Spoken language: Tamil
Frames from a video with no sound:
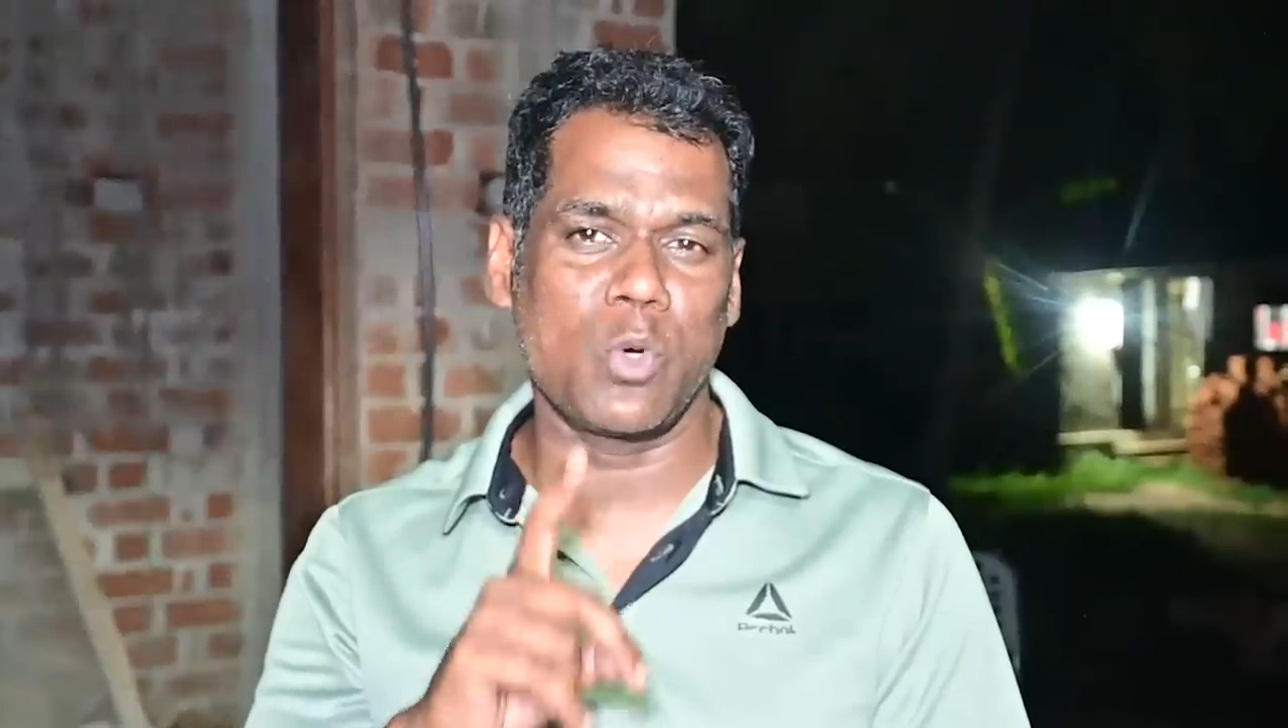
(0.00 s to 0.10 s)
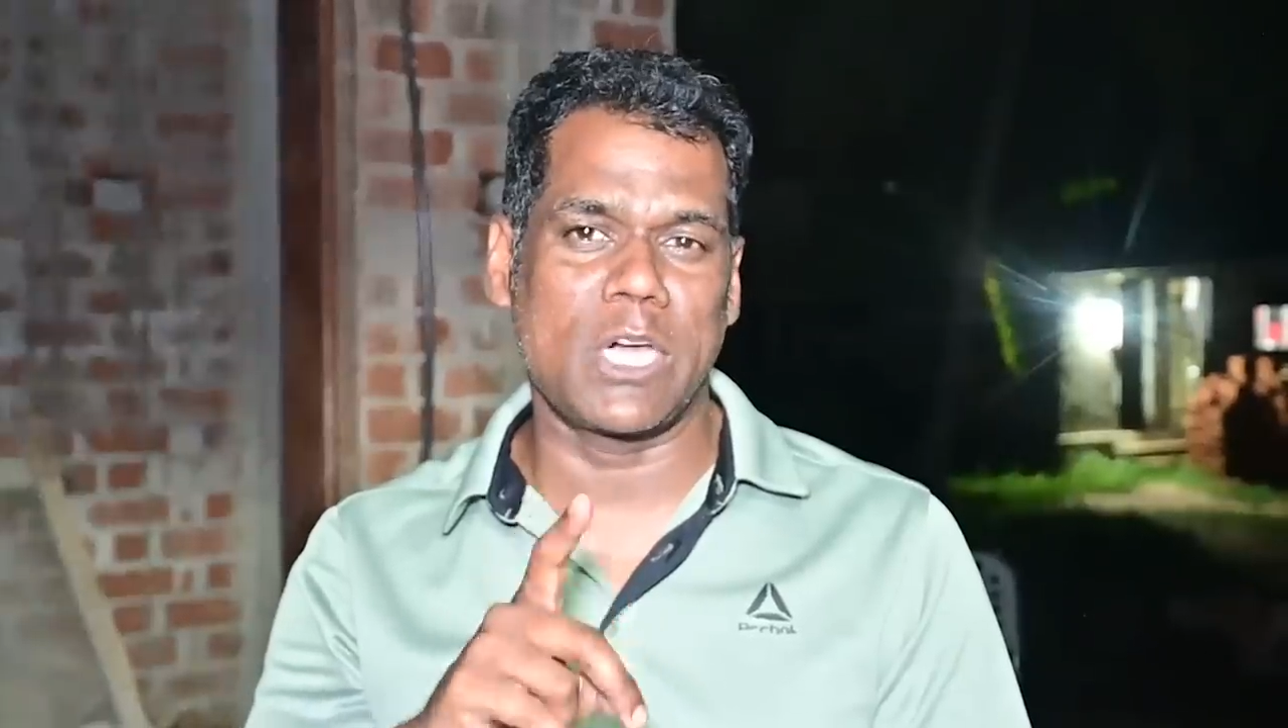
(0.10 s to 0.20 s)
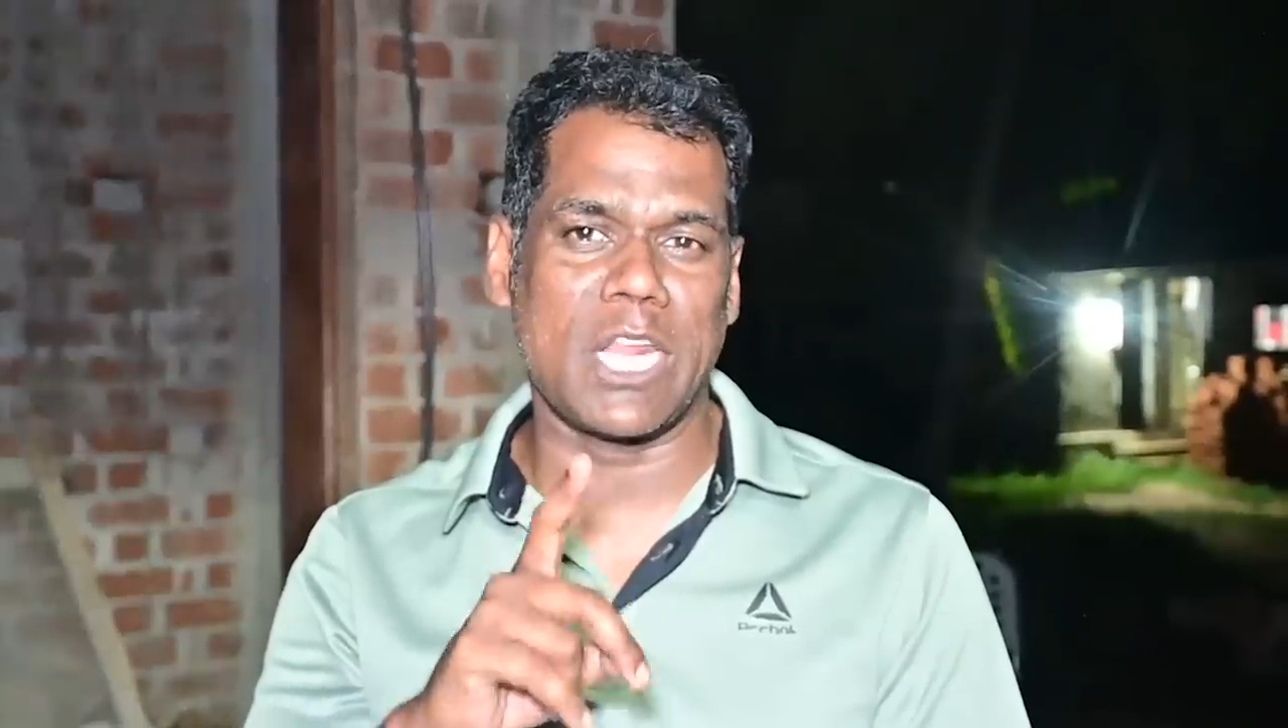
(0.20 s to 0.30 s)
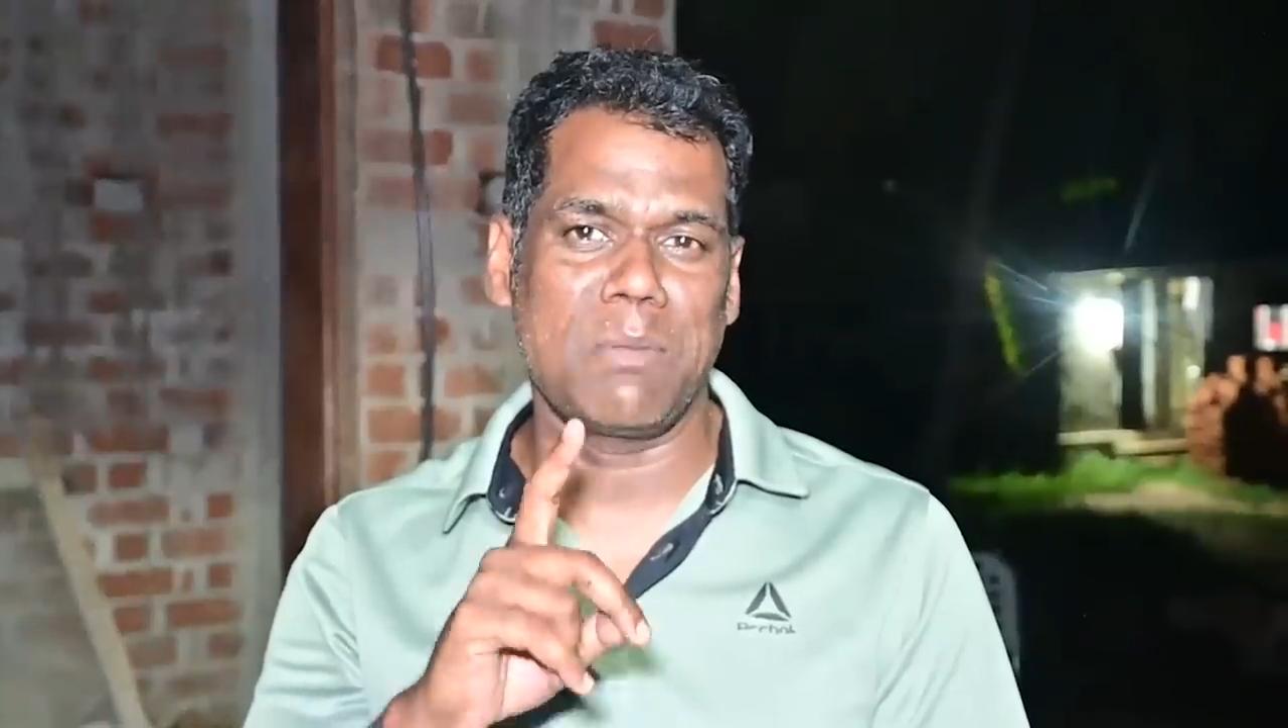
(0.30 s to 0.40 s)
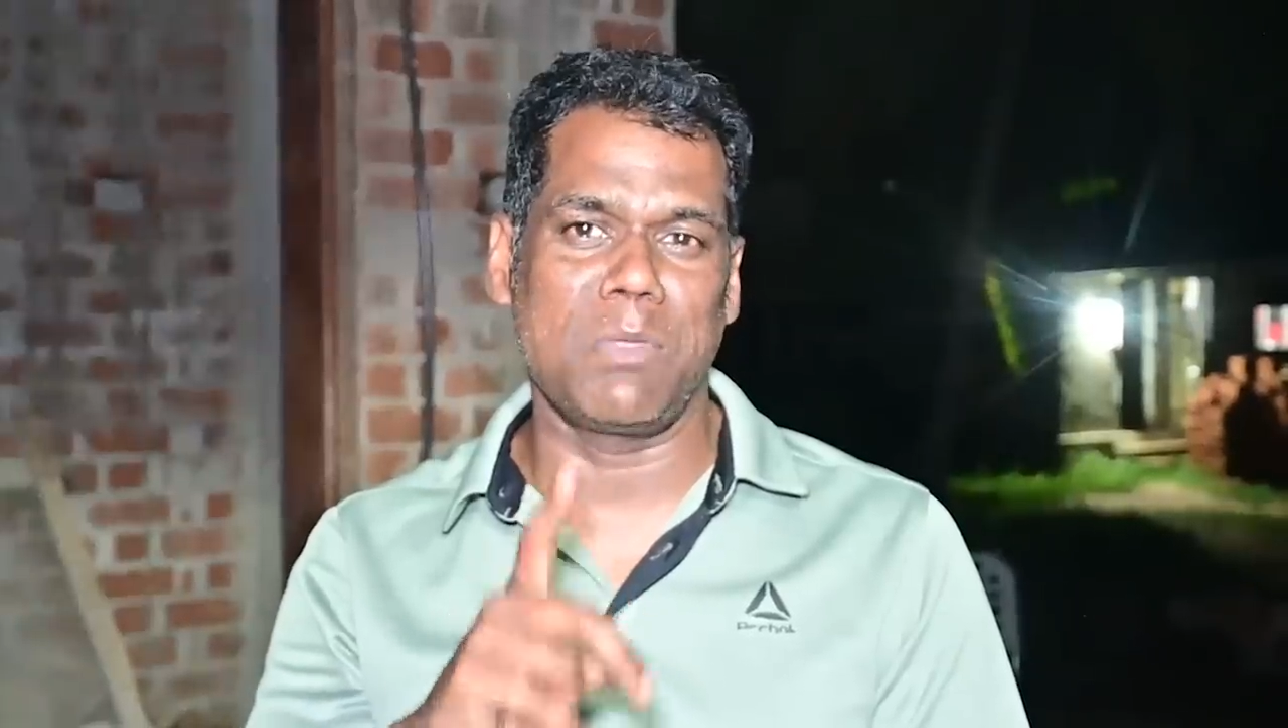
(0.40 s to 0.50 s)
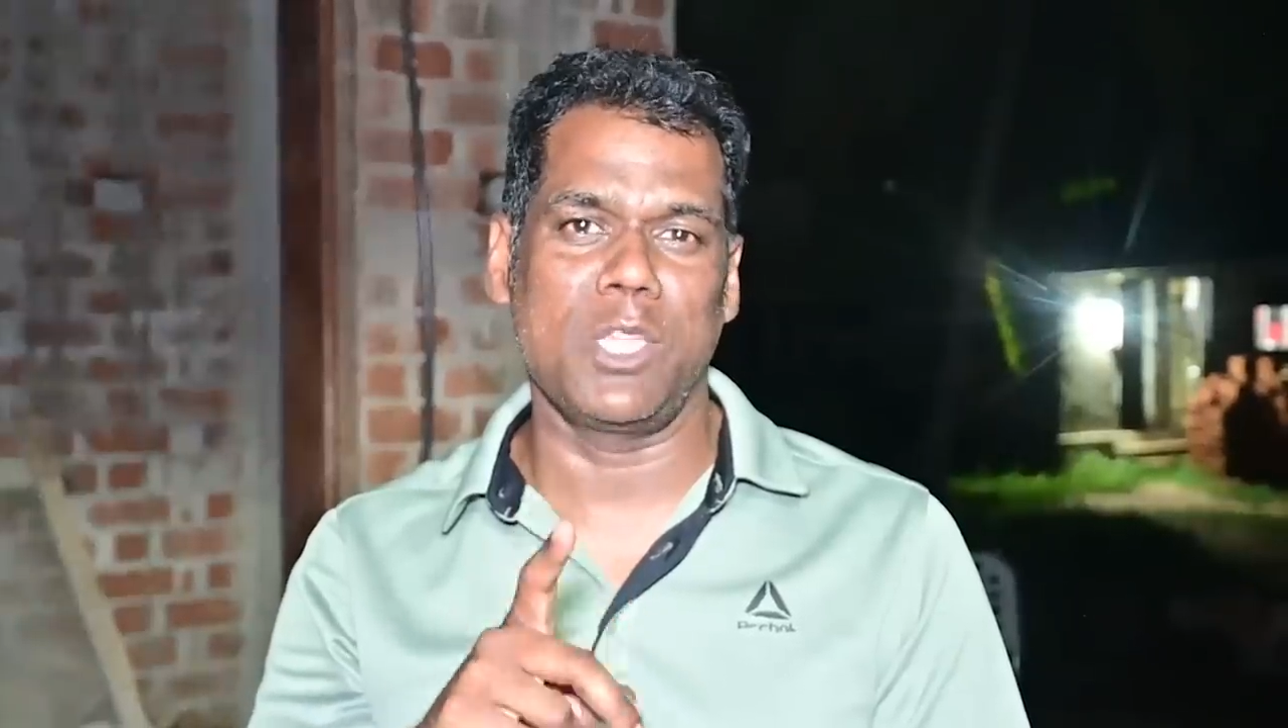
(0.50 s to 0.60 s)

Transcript: உக்ரைன்